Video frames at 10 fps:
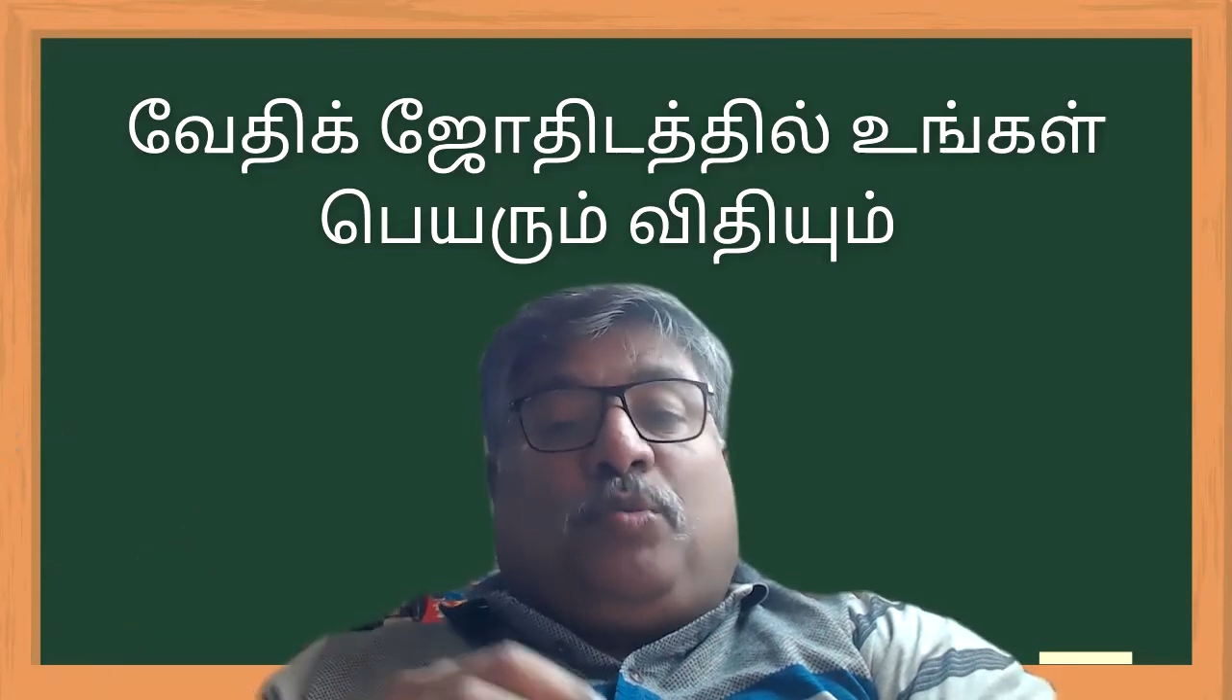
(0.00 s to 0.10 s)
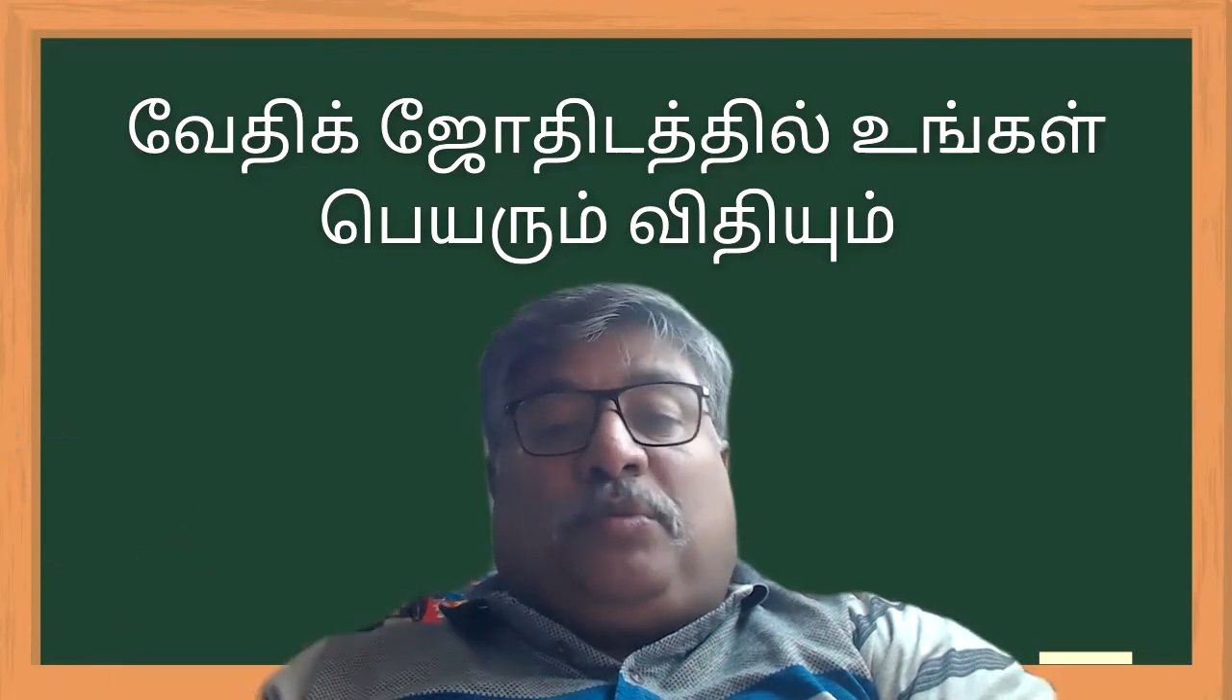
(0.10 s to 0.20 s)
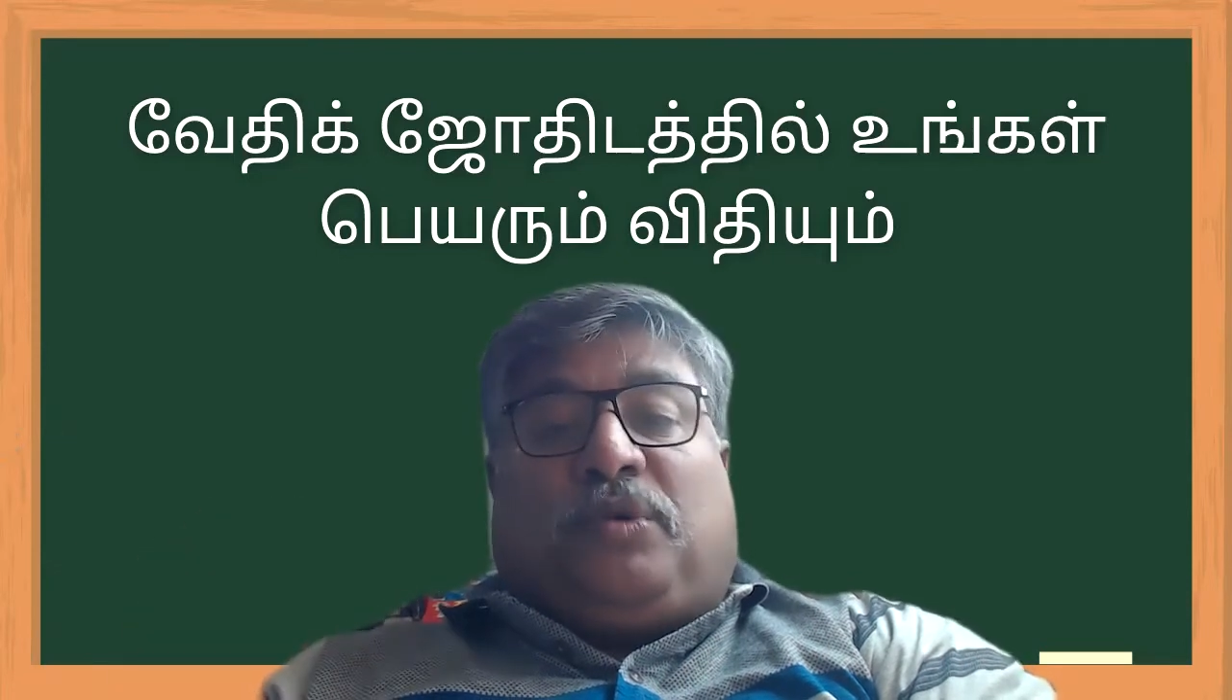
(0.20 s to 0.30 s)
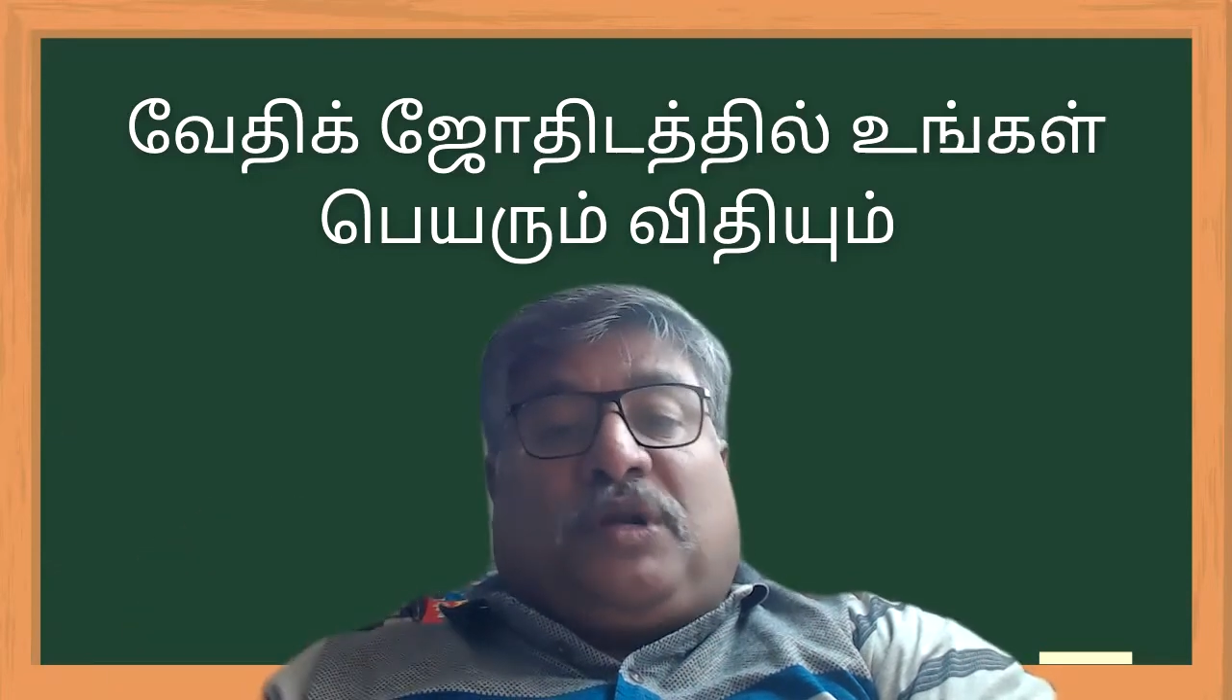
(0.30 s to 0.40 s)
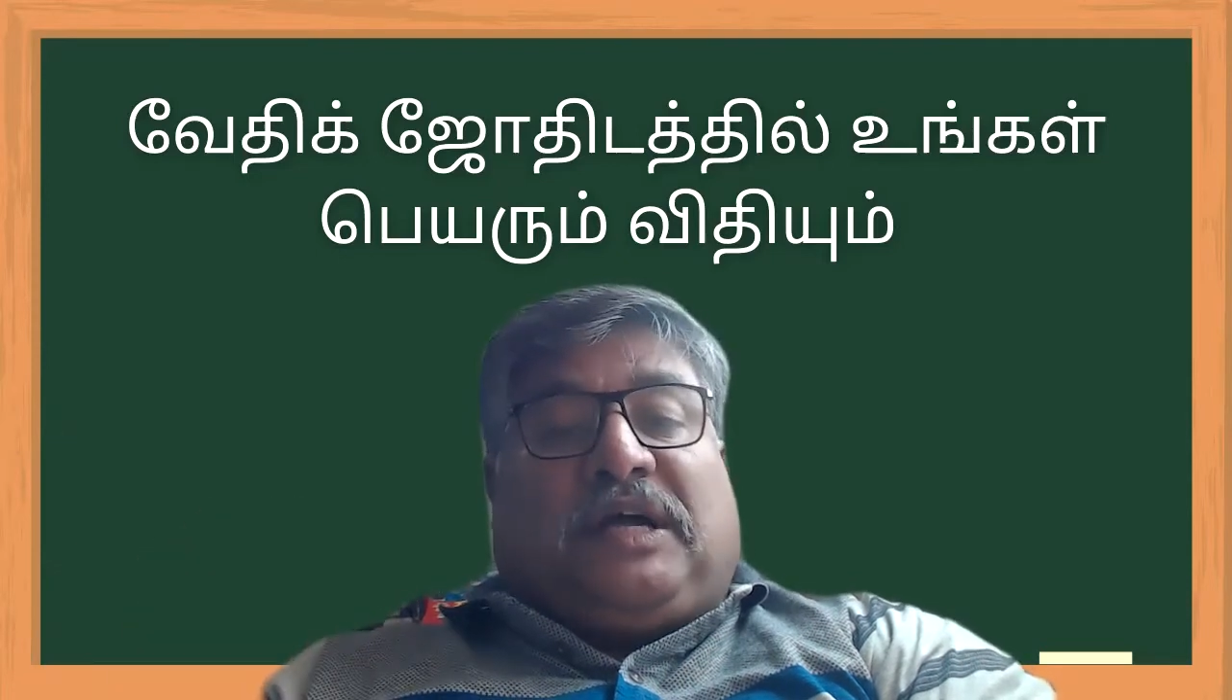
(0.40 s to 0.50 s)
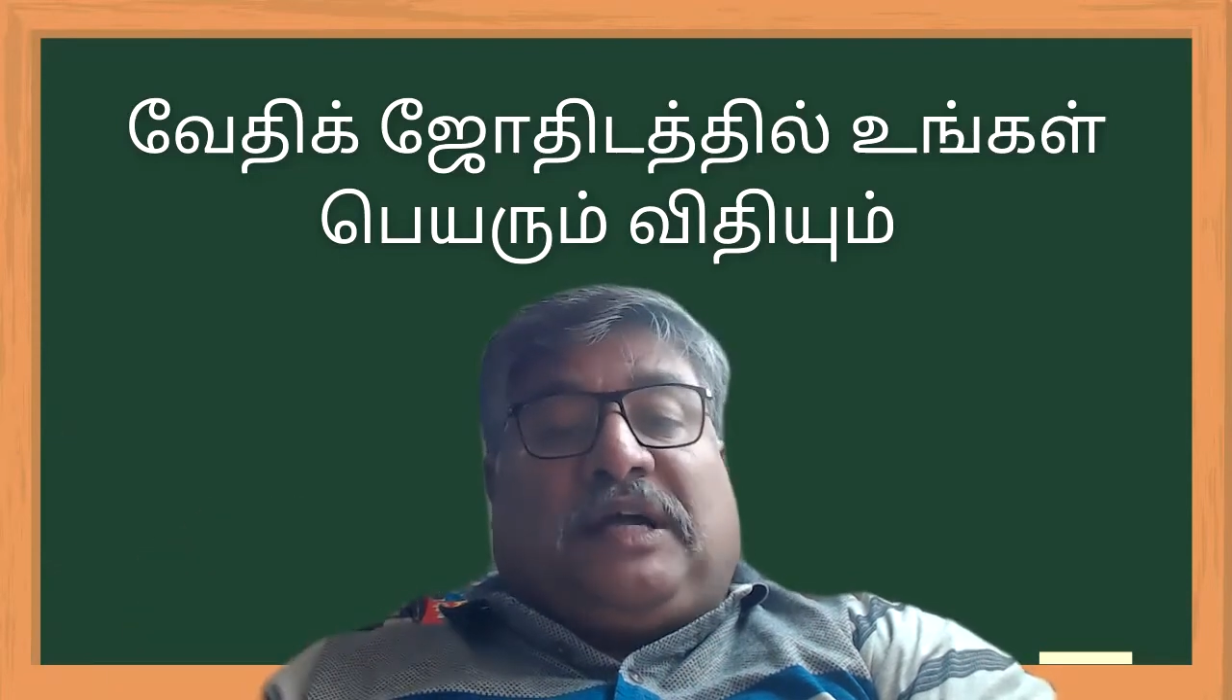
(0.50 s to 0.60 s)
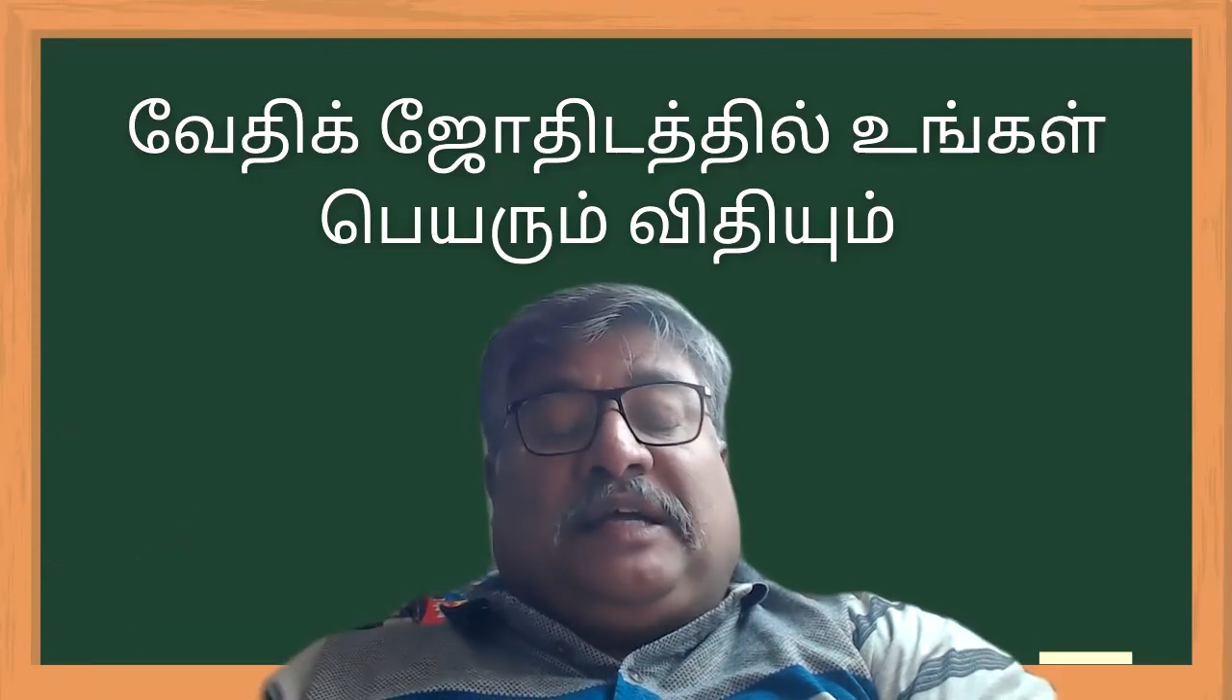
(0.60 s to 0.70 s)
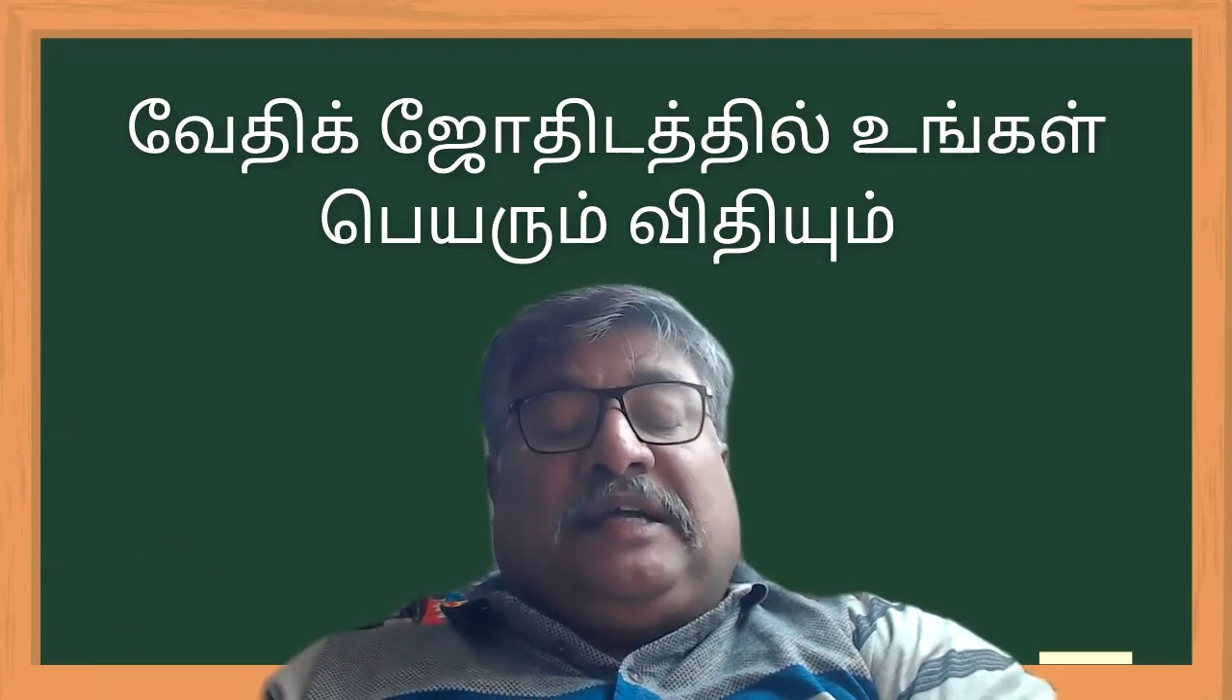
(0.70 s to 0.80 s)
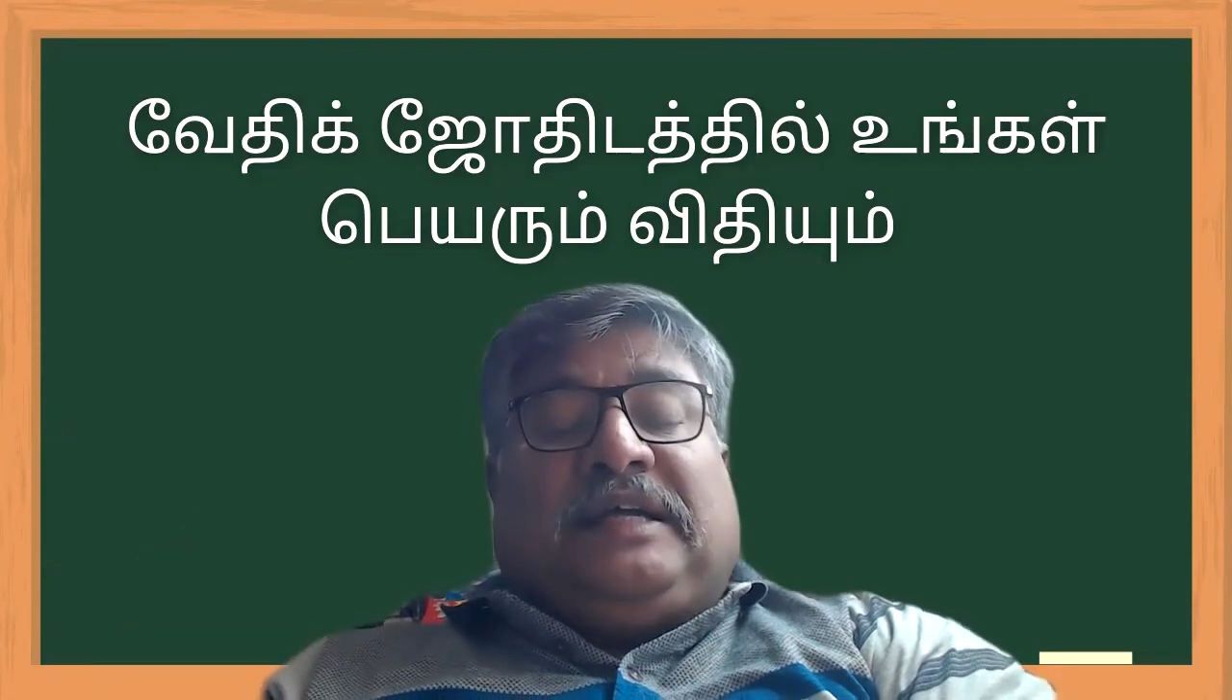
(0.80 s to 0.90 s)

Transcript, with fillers: கூப்பிட போறாங்க